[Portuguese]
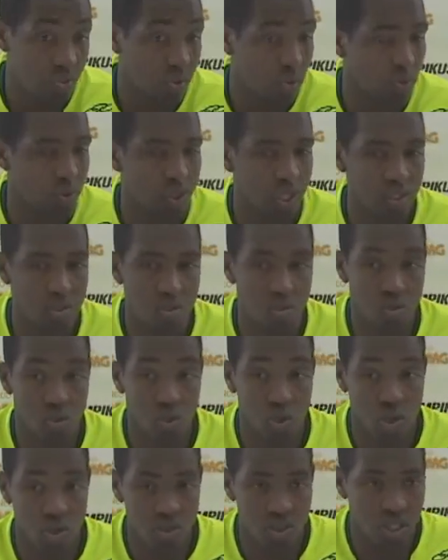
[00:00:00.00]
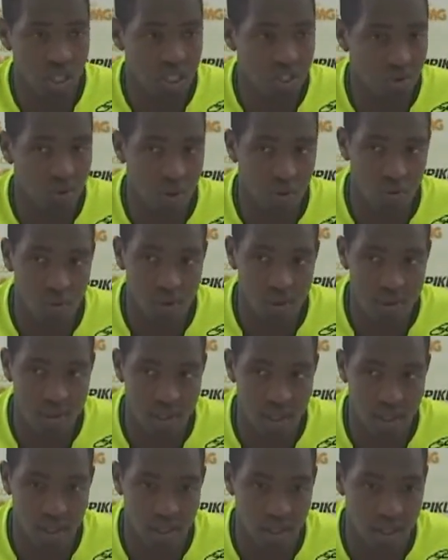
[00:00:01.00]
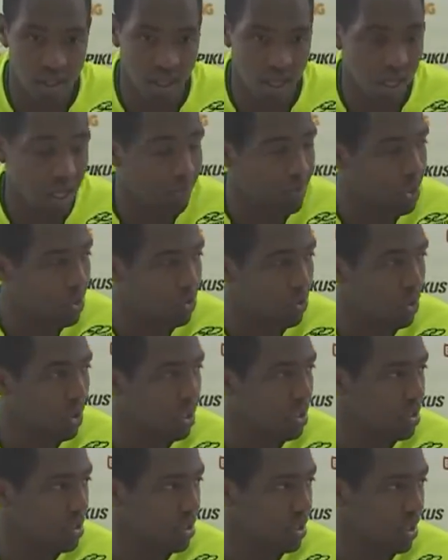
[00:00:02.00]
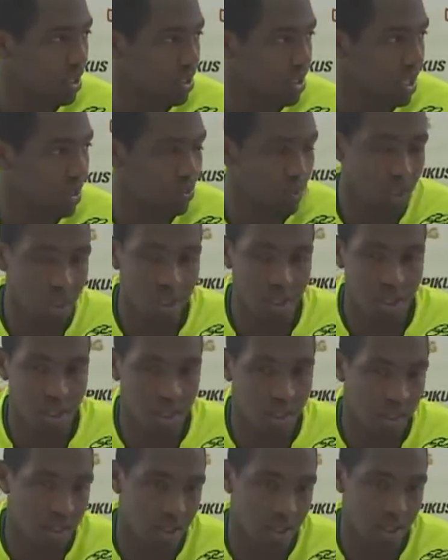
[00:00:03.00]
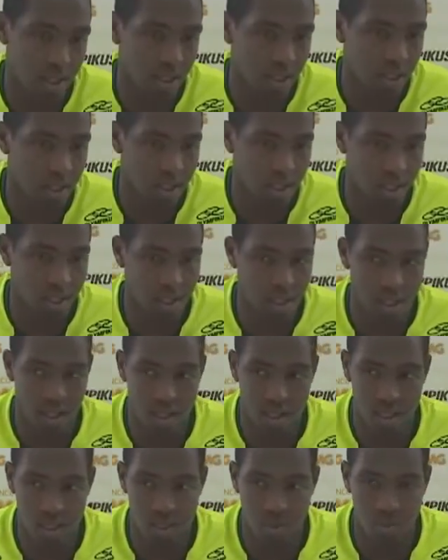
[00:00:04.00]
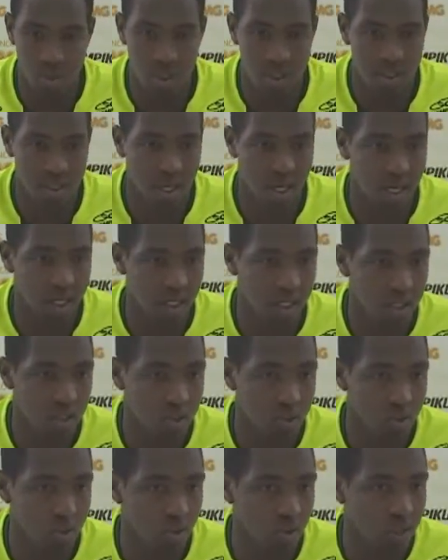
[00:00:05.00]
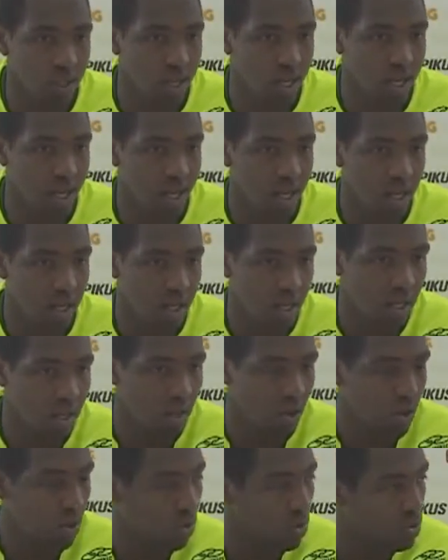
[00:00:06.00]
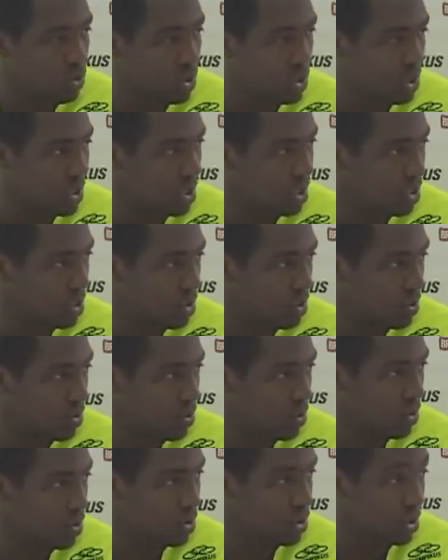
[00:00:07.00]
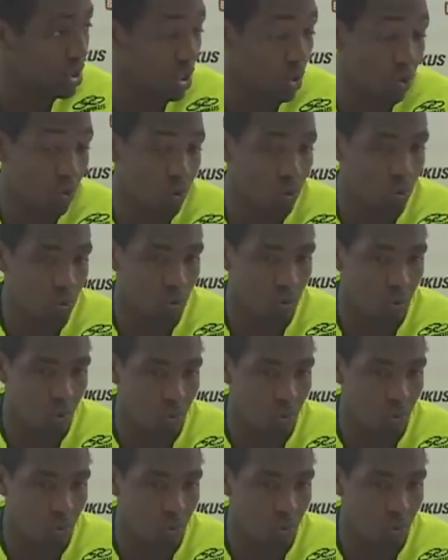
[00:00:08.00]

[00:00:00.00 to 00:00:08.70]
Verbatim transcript: dificuldades nos jogos elas vão acontecer. Cabe a nós a saber a administrar isso, olhar onde, onde tem um